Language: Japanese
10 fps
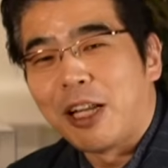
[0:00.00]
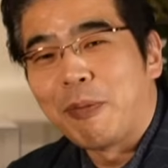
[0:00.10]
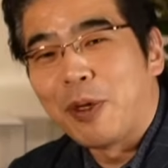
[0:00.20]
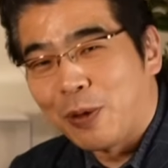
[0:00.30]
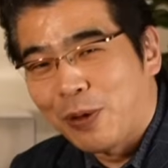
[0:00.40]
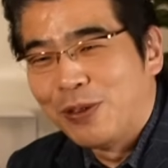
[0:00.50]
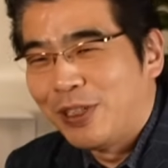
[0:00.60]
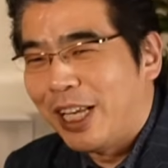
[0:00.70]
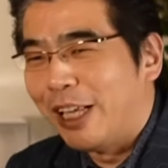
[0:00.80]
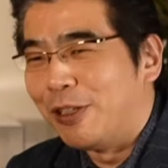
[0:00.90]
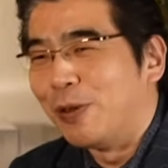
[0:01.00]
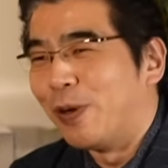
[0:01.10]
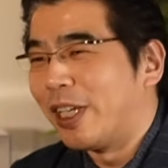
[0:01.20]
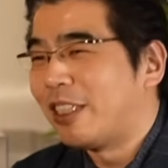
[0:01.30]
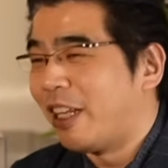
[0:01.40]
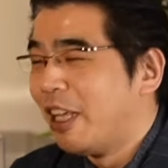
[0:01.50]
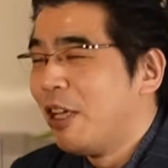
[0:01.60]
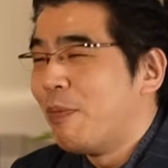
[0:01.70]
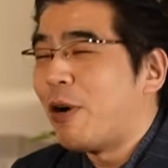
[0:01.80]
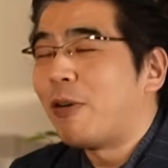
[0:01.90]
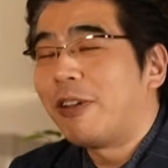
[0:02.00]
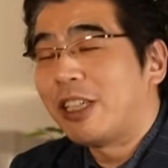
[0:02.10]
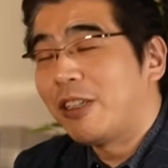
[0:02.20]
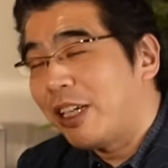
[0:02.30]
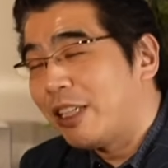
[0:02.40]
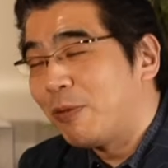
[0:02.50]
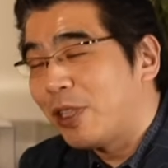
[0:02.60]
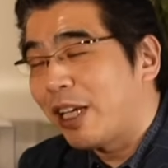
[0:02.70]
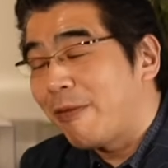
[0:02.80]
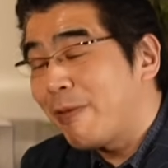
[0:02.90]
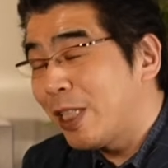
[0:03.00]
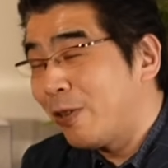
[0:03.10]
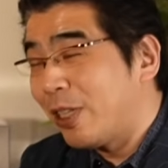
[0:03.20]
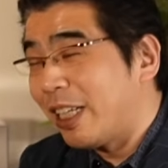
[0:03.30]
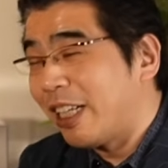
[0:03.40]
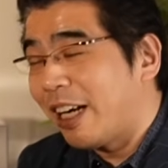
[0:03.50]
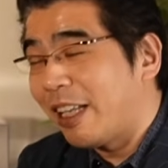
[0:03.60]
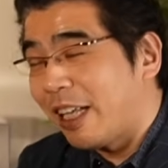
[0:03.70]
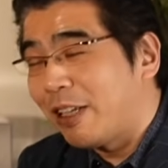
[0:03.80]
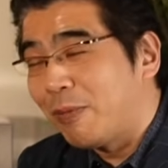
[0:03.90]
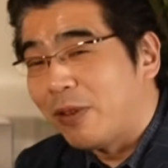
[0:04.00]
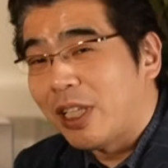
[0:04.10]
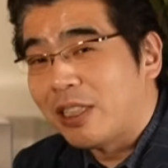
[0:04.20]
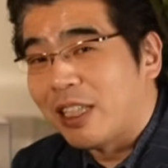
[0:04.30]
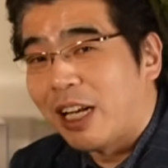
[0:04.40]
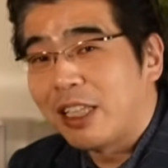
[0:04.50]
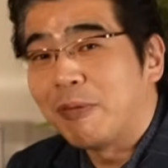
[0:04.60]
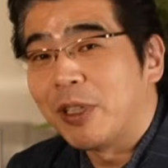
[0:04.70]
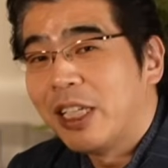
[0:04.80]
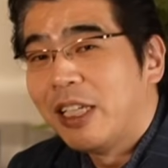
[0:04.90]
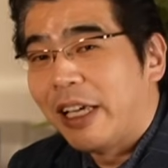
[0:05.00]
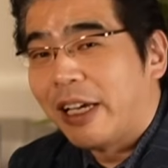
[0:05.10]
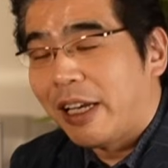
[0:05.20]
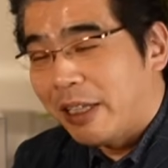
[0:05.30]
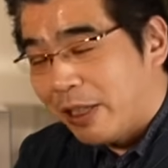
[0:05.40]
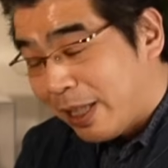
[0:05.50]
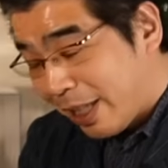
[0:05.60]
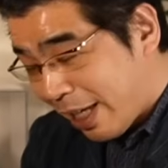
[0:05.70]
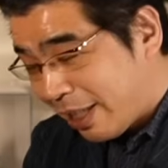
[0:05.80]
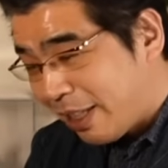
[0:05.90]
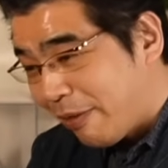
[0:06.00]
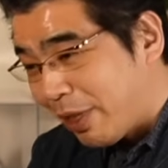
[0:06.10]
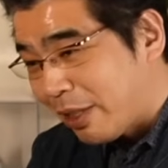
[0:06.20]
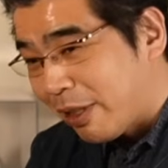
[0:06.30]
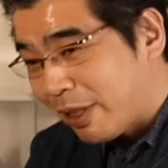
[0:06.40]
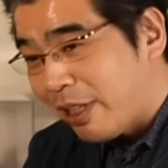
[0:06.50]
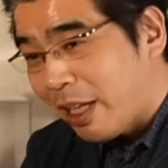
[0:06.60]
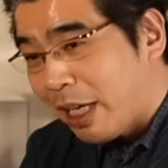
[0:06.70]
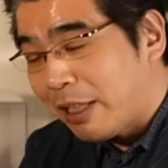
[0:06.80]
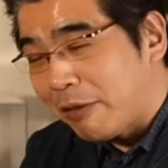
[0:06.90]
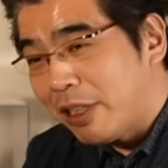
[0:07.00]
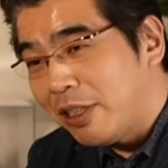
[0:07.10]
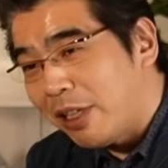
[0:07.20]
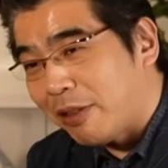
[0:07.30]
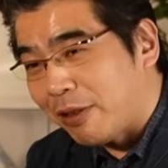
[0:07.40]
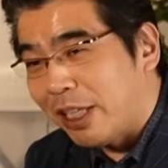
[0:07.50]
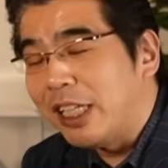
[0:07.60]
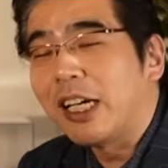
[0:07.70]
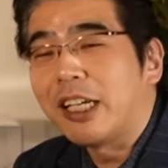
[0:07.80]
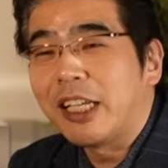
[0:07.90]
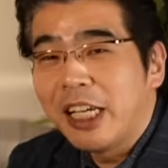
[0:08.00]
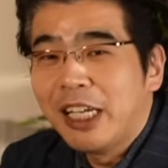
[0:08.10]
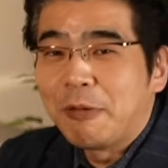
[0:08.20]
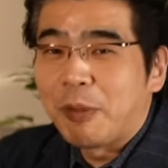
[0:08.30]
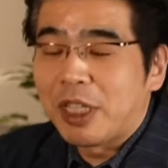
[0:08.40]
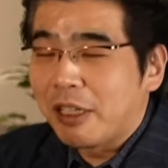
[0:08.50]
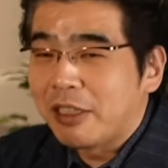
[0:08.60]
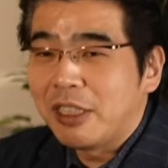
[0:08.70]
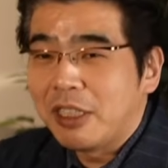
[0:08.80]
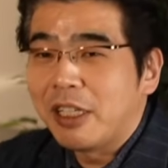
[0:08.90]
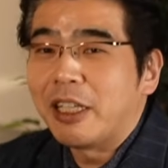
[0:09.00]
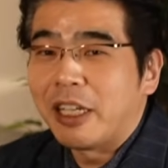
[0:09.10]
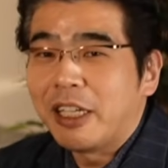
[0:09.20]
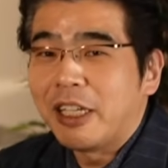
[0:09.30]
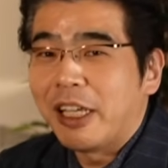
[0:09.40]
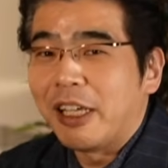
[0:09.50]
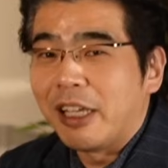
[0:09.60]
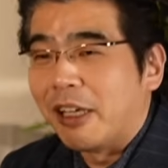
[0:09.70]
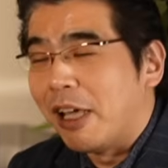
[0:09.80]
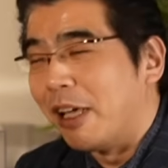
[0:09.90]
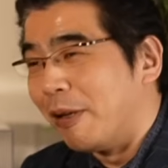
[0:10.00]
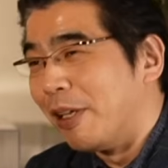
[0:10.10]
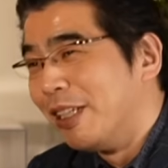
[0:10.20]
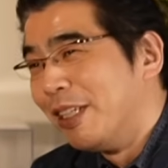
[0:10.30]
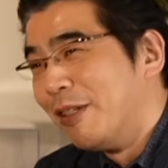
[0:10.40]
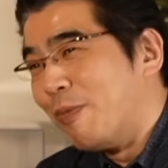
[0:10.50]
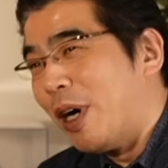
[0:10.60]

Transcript: ちゃダメよというお話で、まあ、これを繰り返し申し上げますように彼だけの問題じゃなくてあなたもね彼に対して私は好きだあなたを信じてるって言いながらね全く信じないでね、えー、